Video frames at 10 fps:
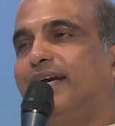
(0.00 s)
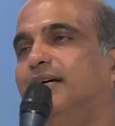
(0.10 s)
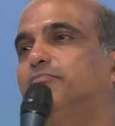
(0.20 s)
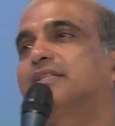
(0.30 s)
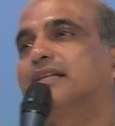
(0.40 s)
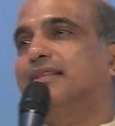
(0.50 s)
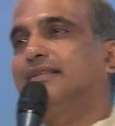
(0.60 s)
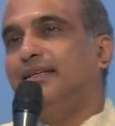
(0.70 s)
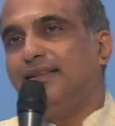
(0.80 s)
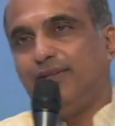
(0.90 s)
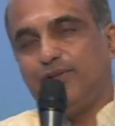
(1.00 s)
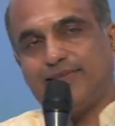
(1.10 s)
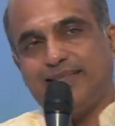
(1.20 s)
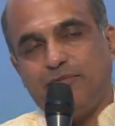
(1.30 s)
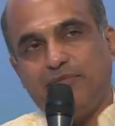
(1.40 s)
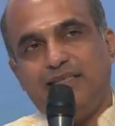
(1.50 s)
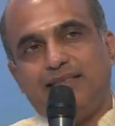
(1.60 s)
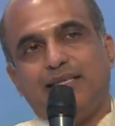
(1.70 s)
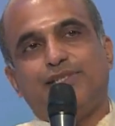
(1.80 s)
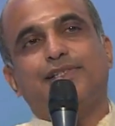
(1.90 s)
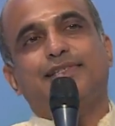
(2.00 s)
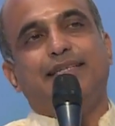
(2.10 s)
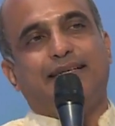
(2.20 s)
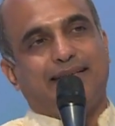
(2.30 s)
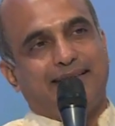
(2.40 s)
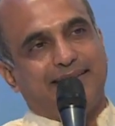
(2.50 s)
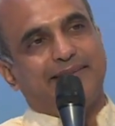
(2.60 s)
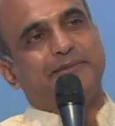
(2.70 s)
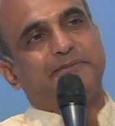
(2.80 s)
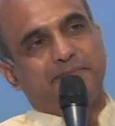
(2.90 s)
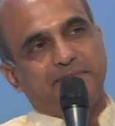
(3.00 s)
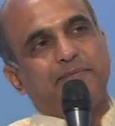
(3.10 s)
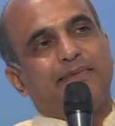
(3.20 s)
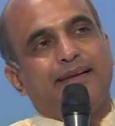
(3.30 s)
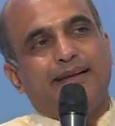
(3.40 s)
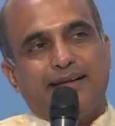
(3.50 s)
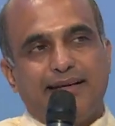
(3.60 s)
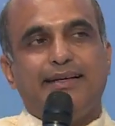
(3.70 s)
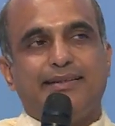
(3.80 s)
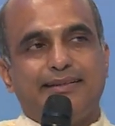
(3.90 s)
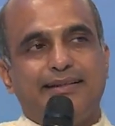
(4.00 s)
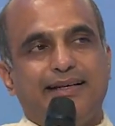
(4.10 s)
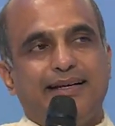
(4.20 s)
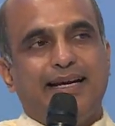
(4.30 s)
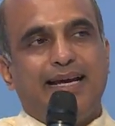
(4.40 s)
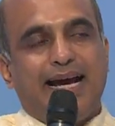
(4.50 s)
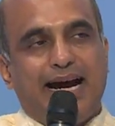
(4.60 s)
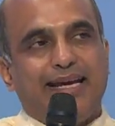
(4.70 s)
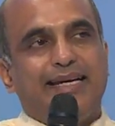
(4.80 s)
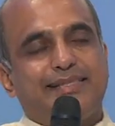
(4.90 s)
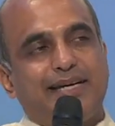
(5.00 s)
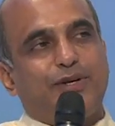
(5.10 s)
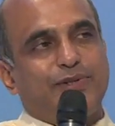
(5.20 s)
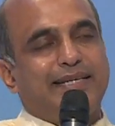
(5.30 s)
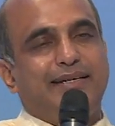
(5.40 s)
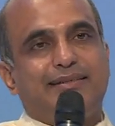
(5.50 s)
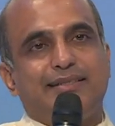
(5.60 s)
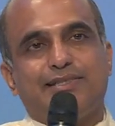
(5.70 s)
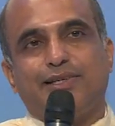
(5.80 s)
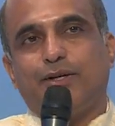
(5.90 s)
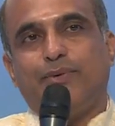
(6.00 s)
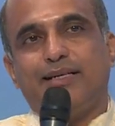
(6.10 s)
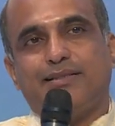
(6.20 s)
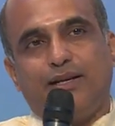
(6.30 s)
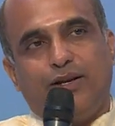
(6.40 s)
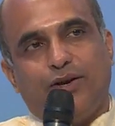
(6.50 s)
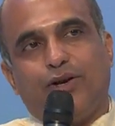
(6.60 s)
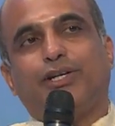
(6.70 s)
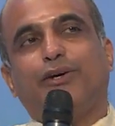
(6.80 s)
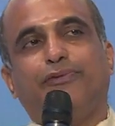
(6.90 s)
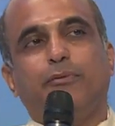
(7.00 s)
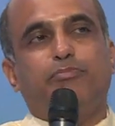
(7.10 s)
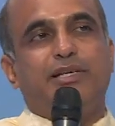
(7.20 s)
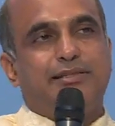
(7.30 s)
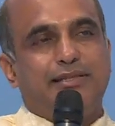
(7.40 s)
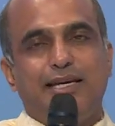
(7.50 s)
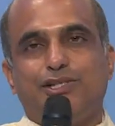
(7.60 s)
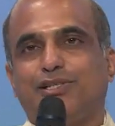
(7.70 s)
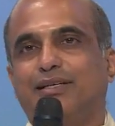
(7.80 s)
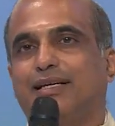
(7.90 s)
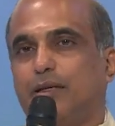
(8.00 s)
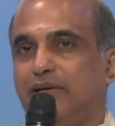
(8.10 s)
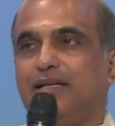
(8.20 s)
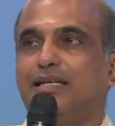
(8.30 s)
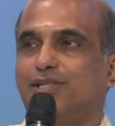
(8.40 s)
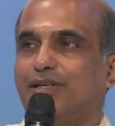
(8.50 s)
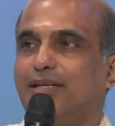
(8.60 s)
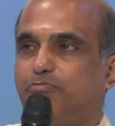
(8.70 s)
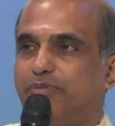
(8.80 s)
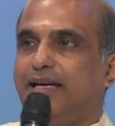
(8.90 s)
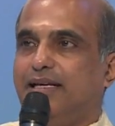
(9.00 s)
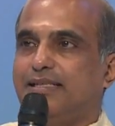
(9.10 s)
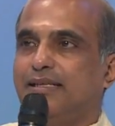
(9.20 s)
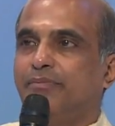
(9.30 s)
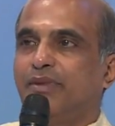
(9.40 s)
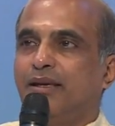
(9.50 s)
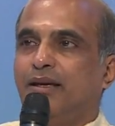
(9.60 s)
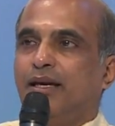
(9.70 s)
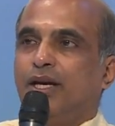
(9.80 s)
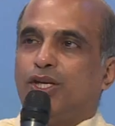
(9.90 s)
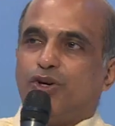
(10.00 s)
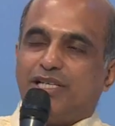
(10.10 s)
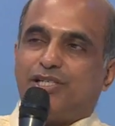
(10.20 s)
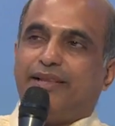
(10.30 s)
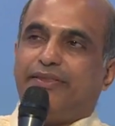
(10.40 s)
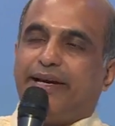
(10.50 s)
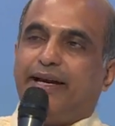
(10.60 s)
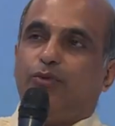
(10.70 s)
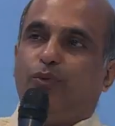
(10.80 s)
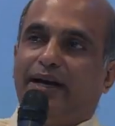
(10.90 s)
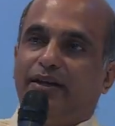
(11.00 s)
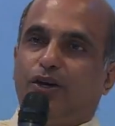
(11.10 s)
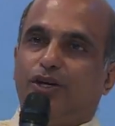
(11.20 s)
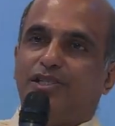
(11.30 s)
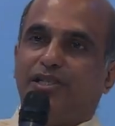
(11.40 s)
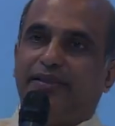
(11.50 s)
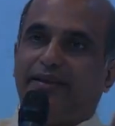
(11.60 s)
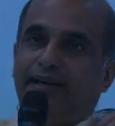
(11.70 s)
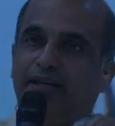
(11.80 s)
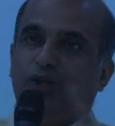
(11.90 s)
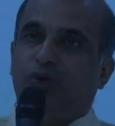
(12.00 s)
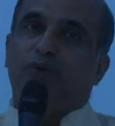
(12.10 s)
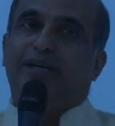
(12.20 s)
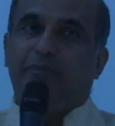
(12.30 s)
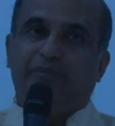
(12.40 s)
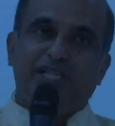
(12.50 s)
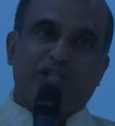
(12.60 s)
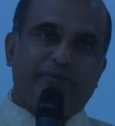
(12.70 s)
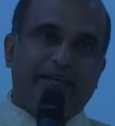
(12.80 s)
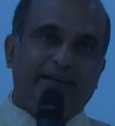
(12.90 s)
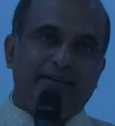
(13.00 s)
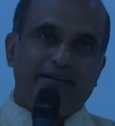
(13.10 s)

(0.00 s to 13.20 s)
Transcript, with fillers: यहां पिछले तीन दिनों से ना मेडिटेशन सीख रहे थे करेक्ट आईएसआरओ साइंटिस्ट रिक्वायर्स अ लॉट ऑफ अप्रिसिएशन कमेंडेशन एंड प्रेज क्योंकि चंद्रयान वन और चंद्रयान टू के बीच में